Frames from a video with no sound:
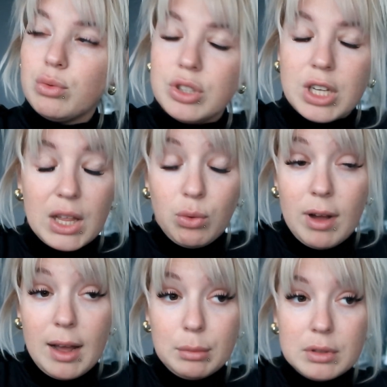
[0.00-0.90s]

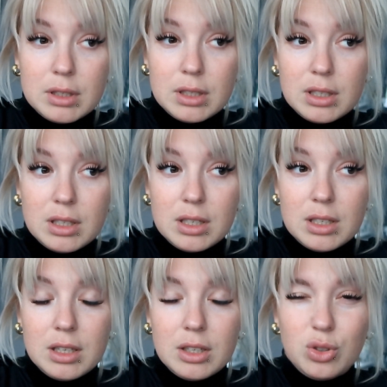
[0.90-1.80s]
usiadłam,
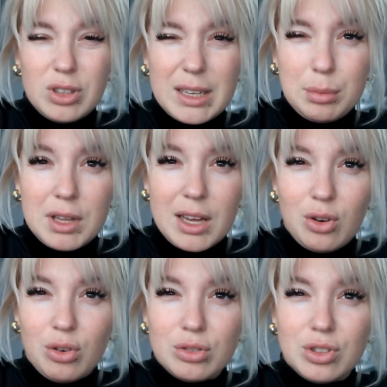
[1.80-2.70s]
to tak mnie
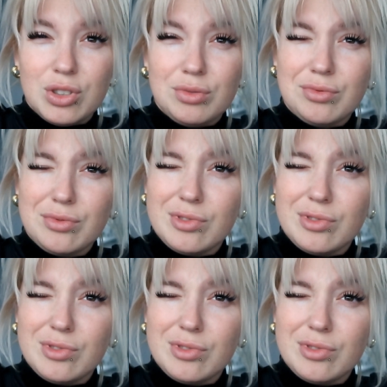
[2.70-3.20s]
jakoś...